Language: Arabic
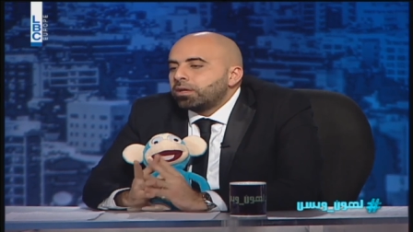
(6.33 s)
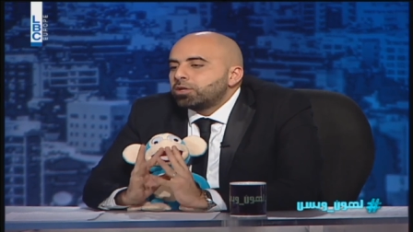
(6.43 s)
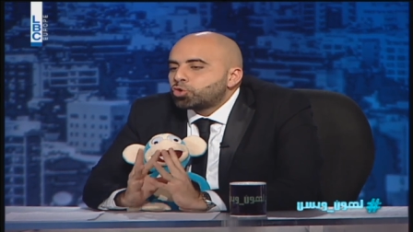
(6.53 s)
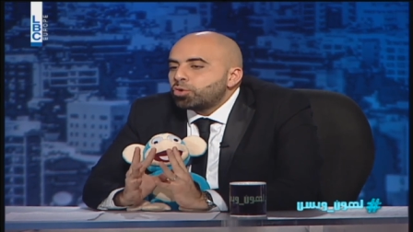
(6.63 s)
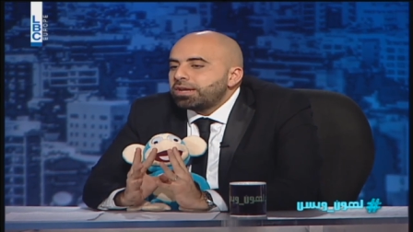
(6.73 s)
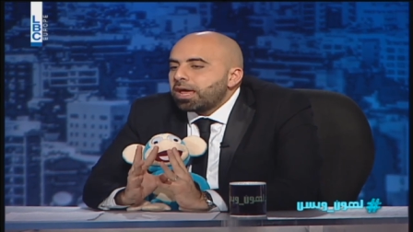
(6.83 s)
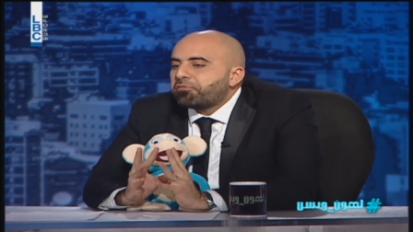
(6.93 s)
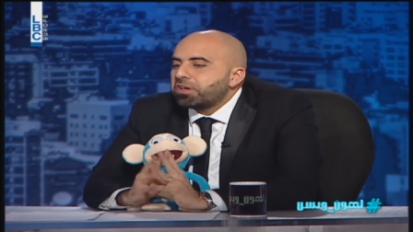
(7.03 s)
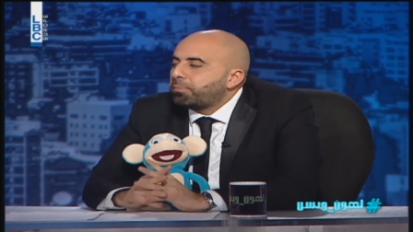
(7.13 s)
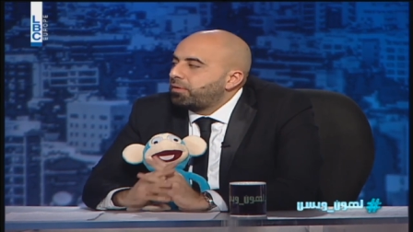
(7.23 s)
شو
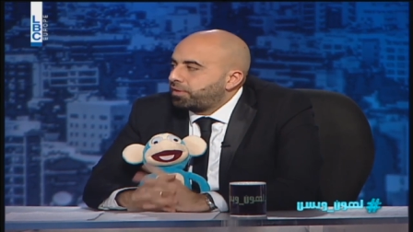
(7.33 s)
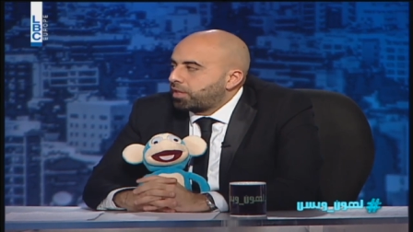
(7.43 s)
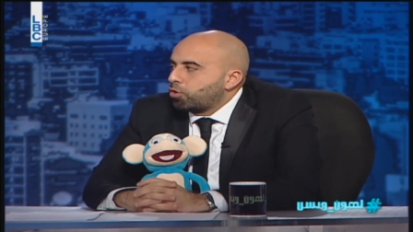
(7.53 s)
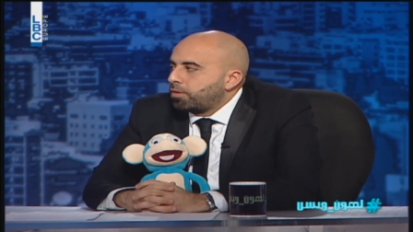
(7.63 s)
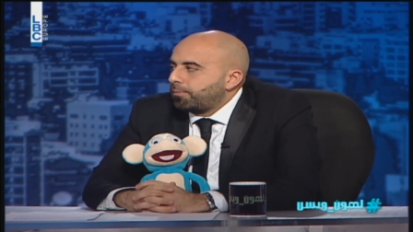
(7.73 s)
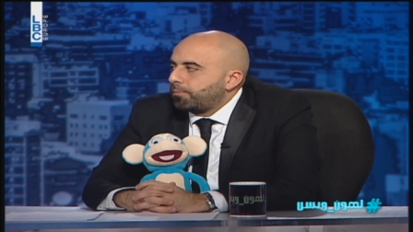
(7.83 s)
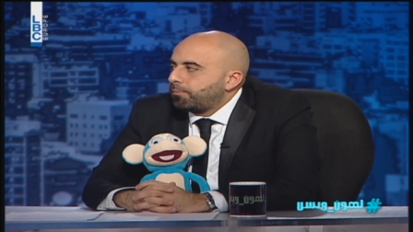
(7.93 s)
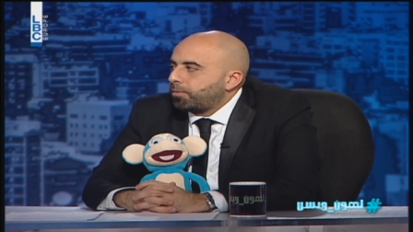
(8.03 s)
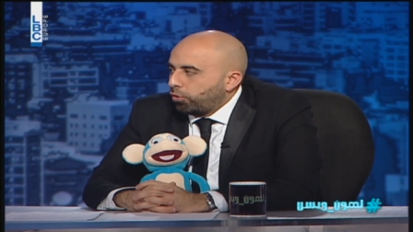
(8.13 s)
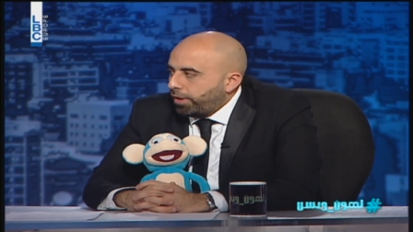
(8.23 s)
النافر بالفيديو
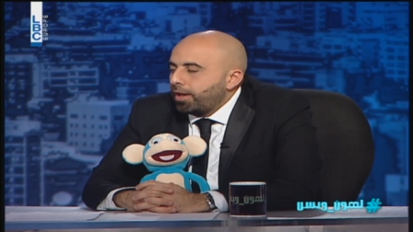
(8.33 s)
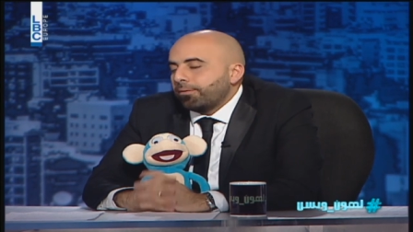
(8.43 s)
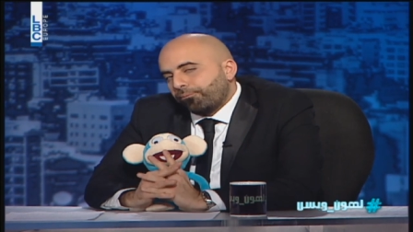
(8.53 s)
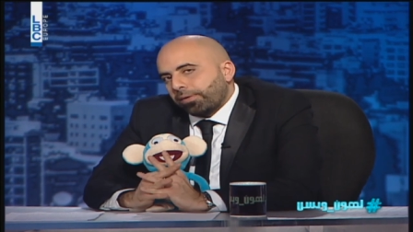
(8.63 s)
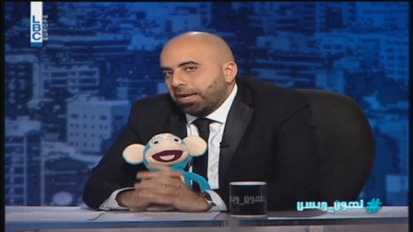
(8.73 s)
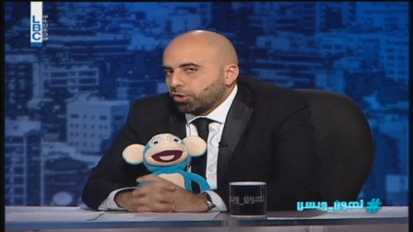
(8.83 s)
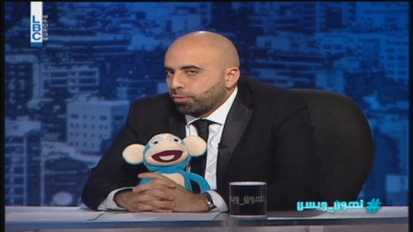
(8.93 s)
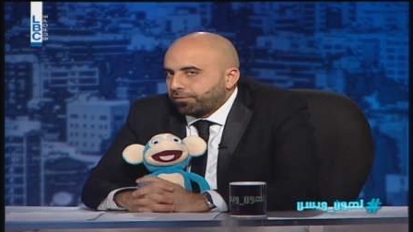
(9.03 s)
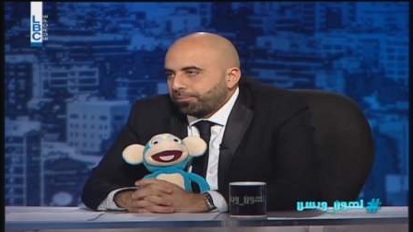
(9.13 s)
اوكي اوكي نعم. خلينا نشوف